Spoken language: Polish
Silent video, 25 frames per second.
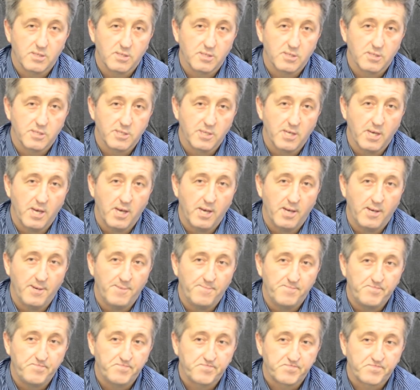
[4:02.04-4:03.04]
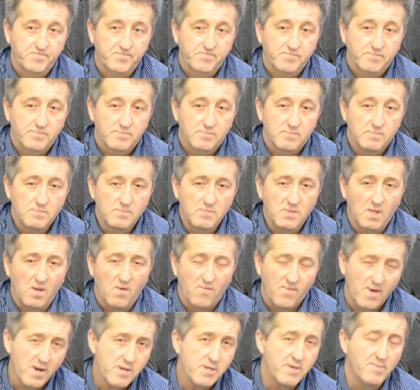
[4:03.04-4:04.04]
że
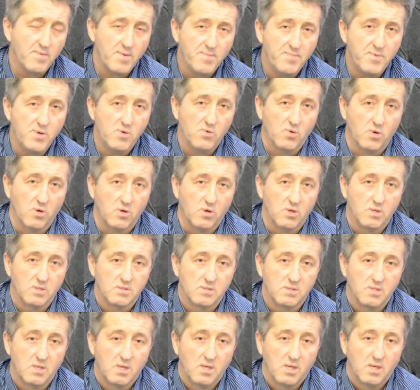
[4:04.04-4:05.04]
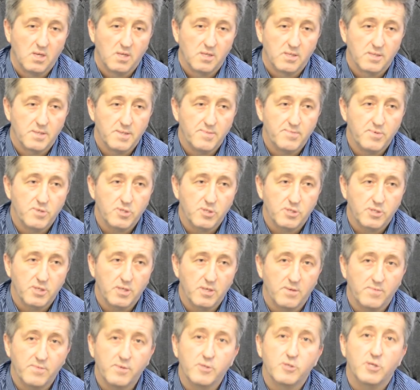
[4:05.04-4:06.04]
fajnie by było,
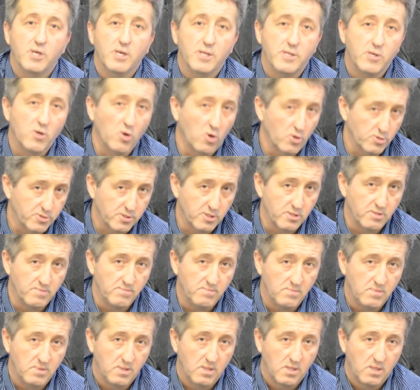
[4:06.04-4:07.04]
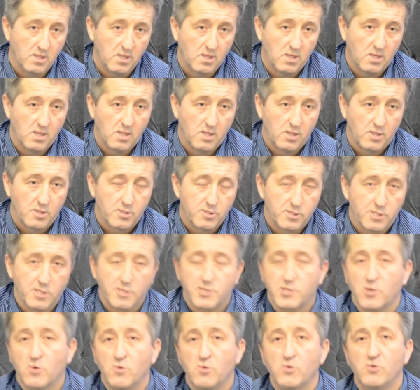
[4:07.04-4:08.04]
gdybyście wiedzieli o tym, że
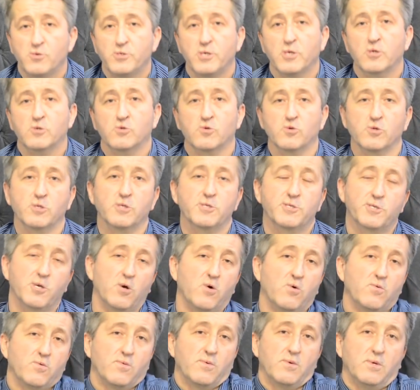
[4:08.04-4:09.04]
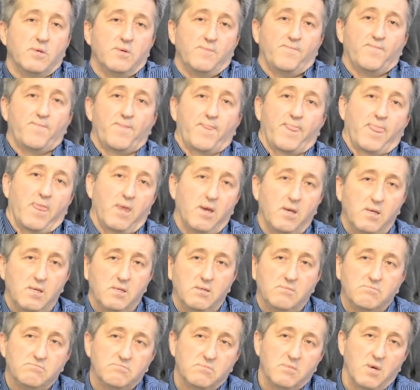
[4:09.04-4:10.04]
są ludzie, którzy są
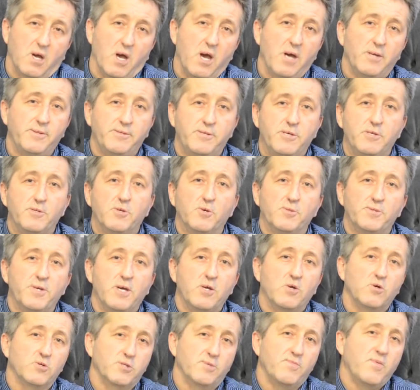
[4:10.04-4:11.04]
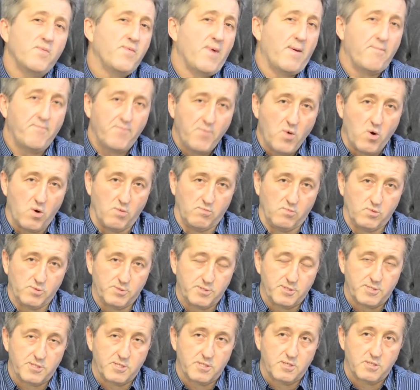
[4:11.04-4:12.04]
chętni do tego, żeby Wam
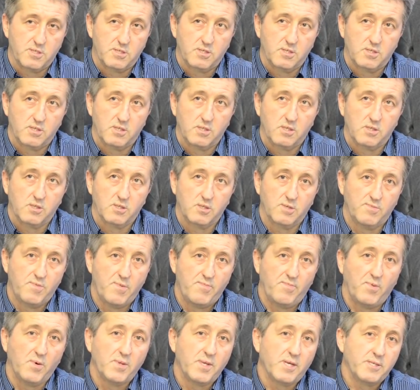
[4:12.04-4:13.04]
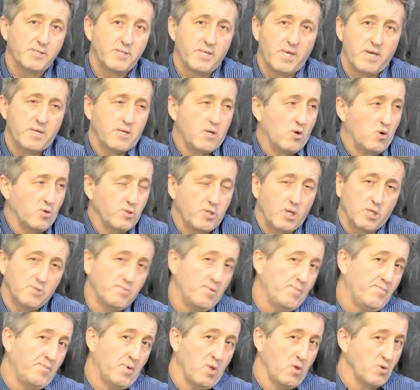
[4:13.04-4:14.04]
pomóc, żeby podać rękę,
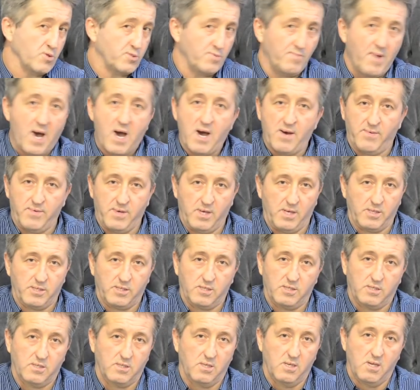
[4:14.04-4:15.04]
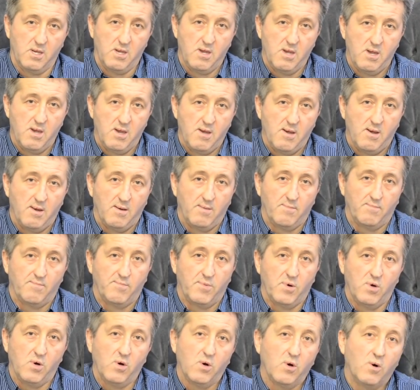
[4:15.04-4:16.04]
chociażby porozmawiać,
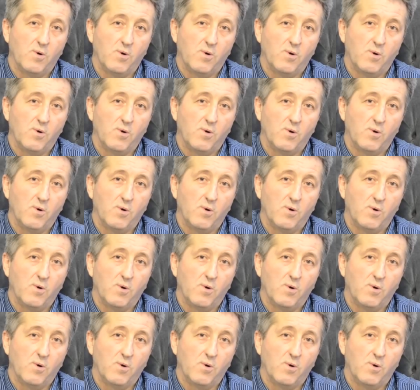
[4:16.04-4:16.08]
bo